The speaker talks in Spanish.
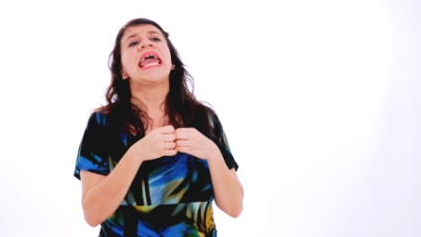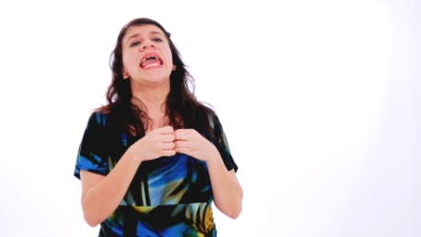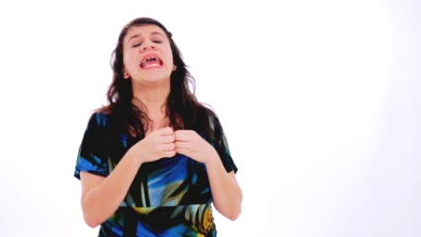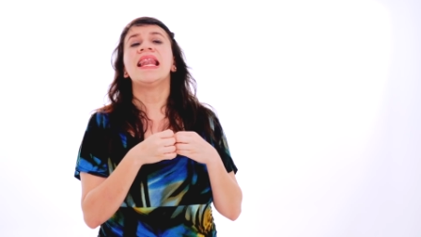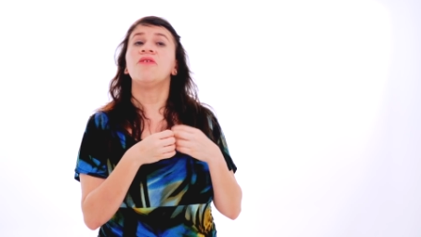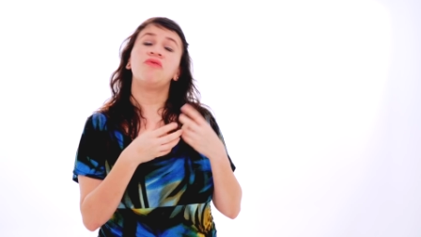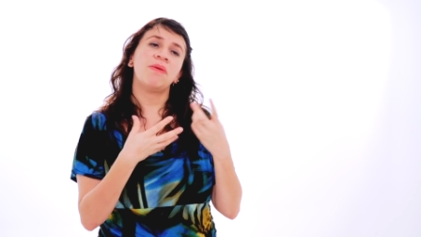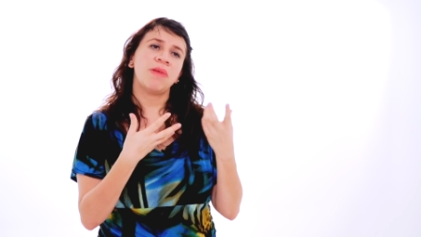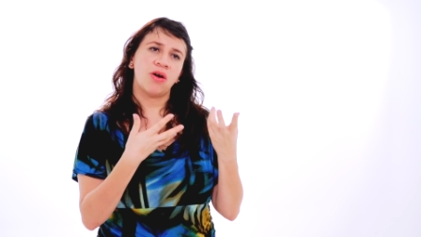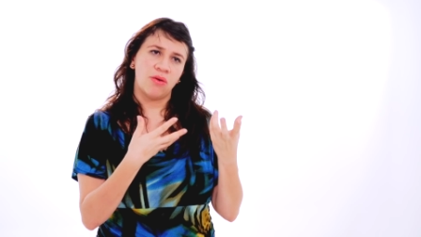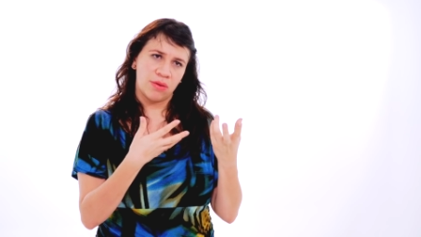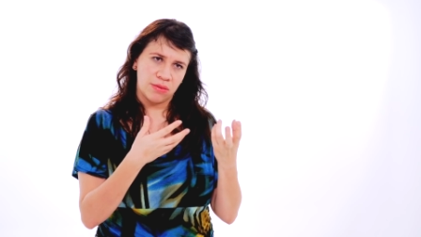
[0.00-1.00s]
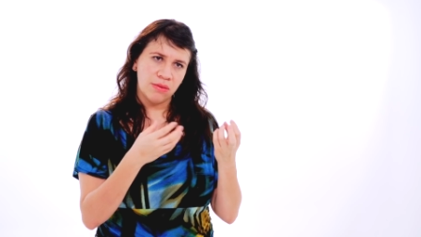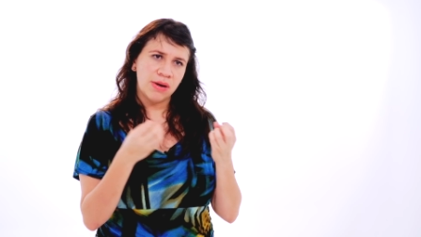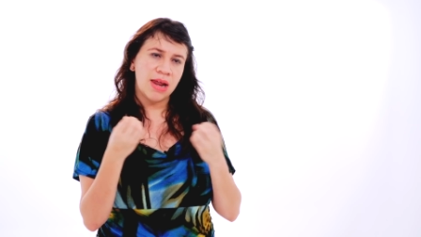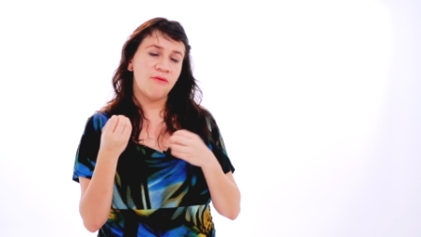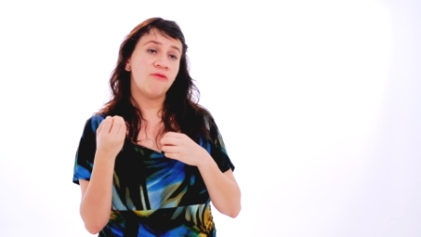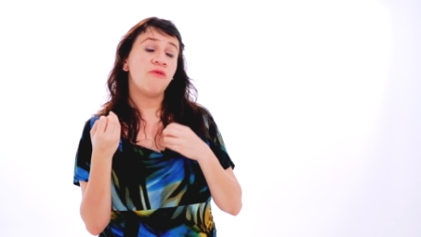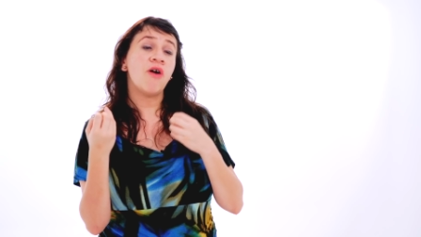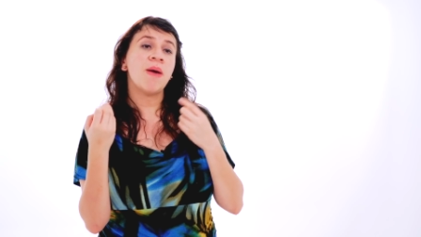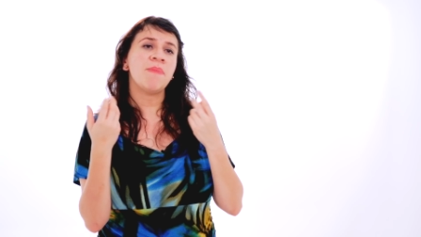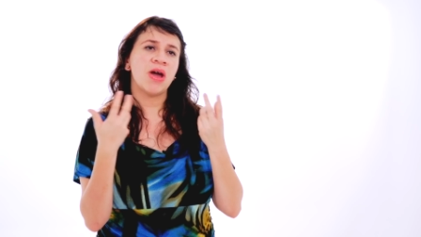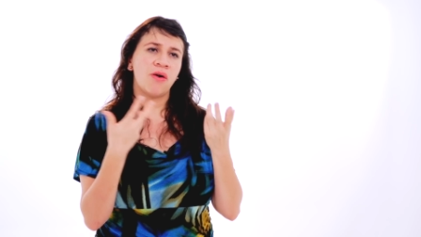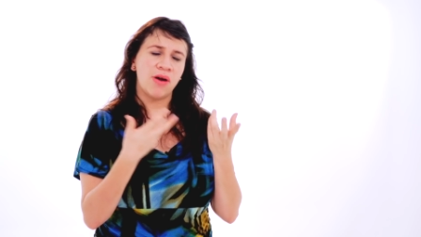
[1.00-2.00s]
eh, le fue mejor, ¿no? Le
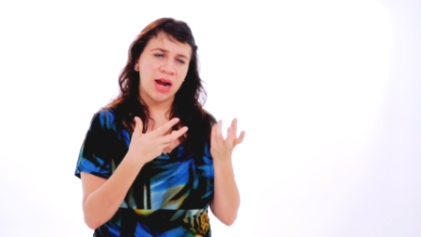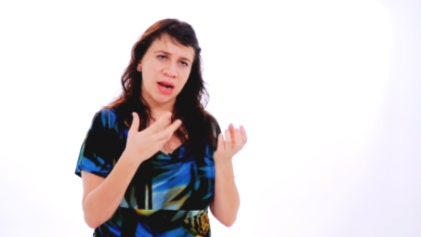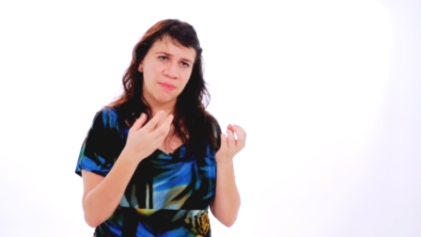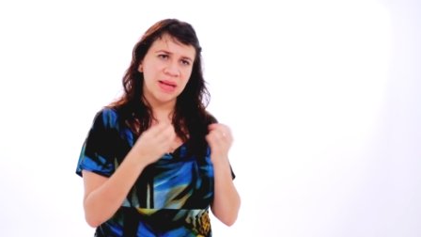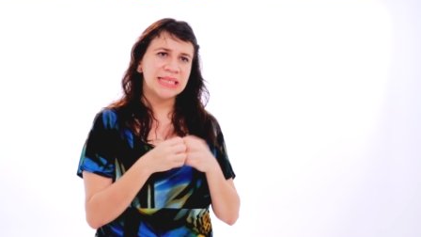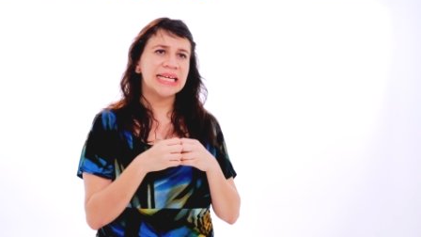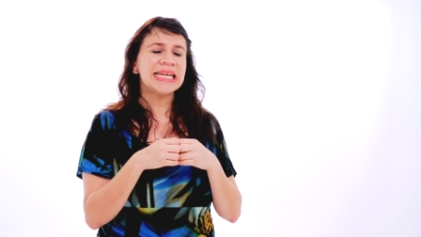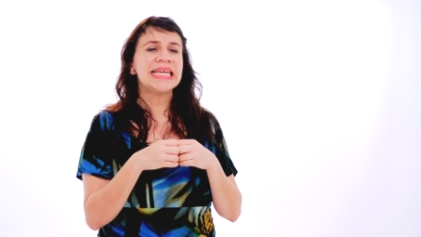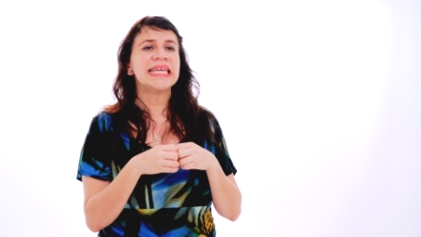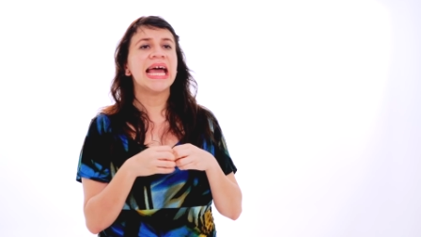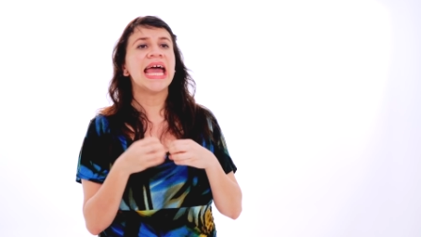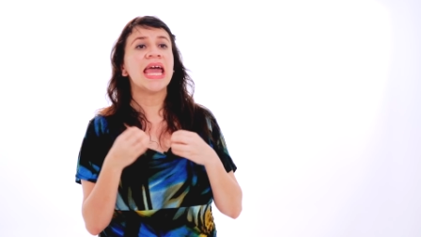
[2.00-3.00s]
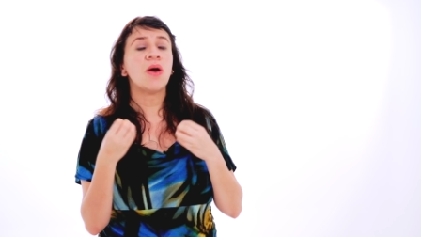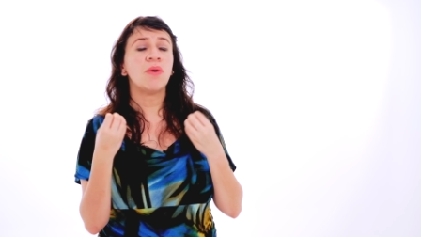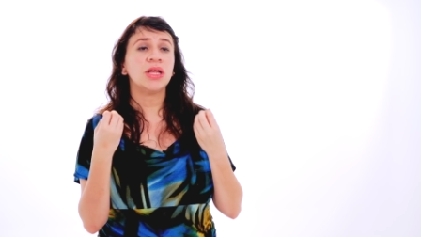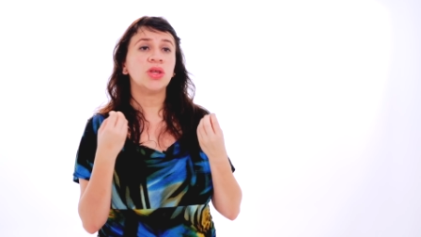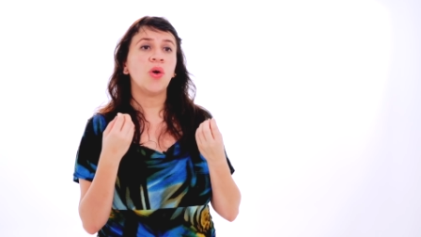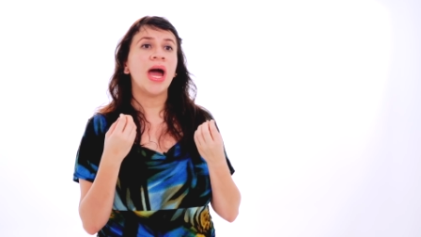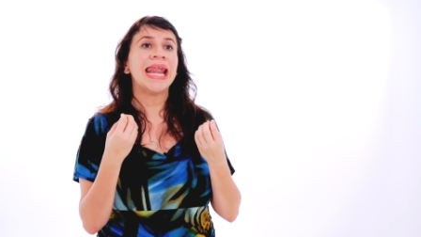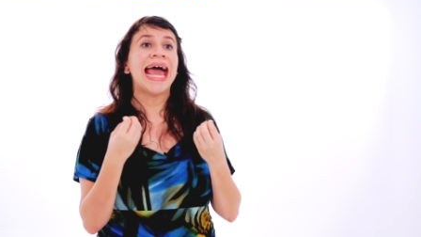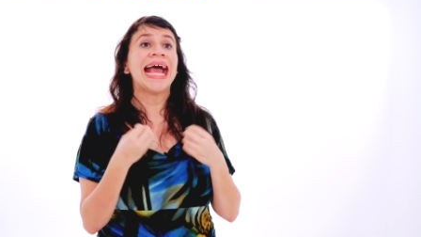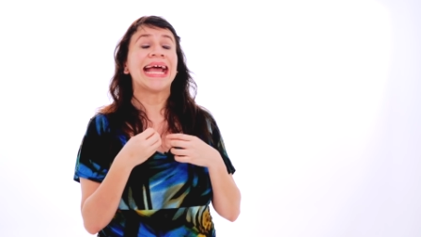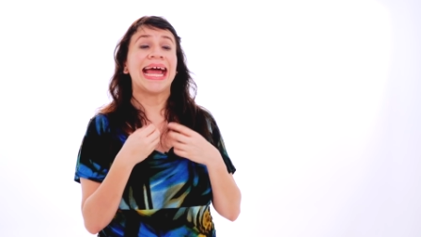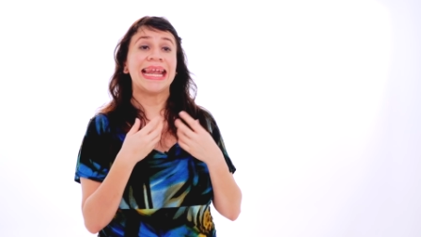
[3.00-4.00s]
fue mejor a la manzanilla en cuanto a
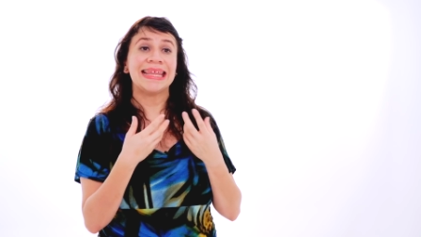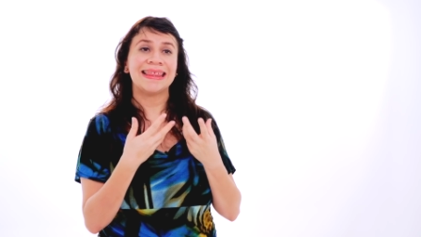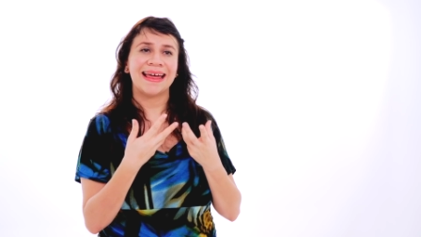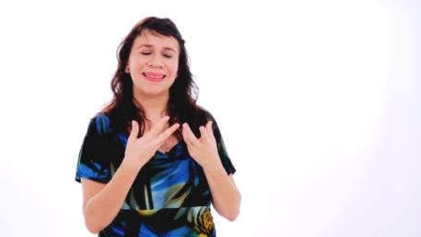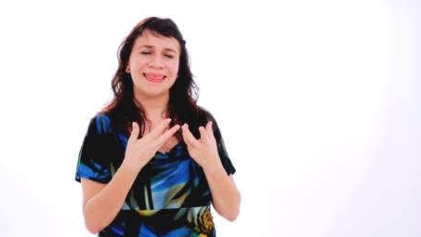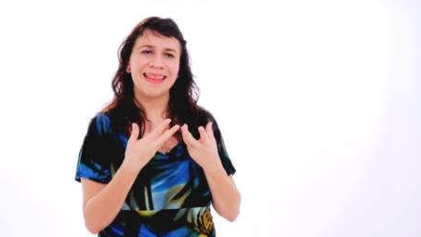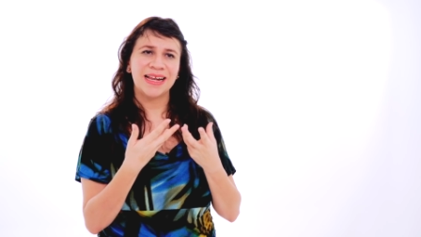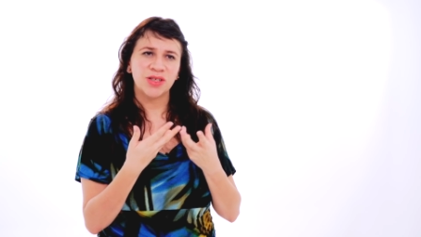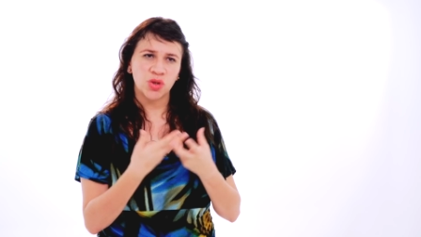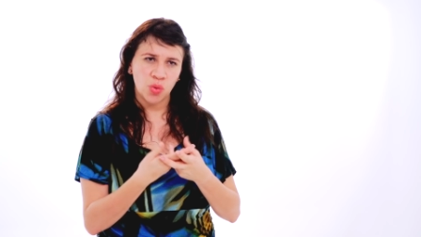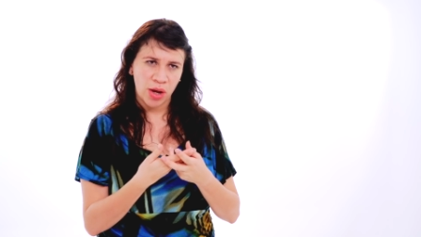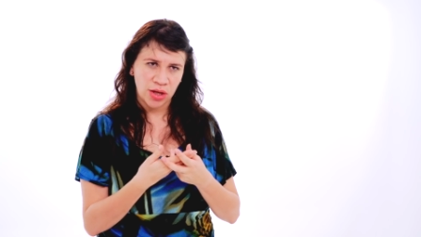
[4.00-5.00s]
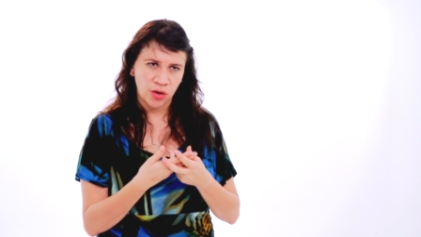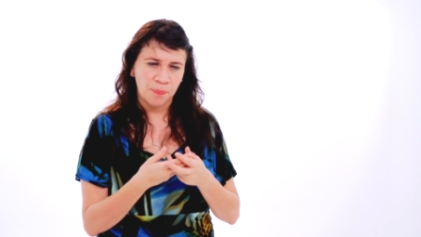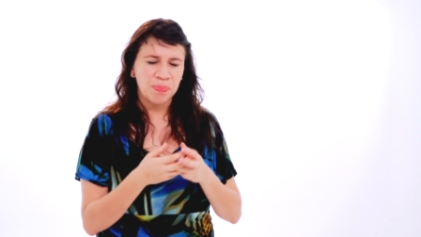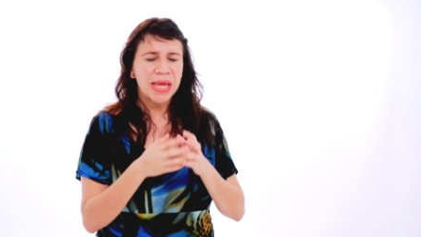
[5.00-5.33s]
la calidad del sueño.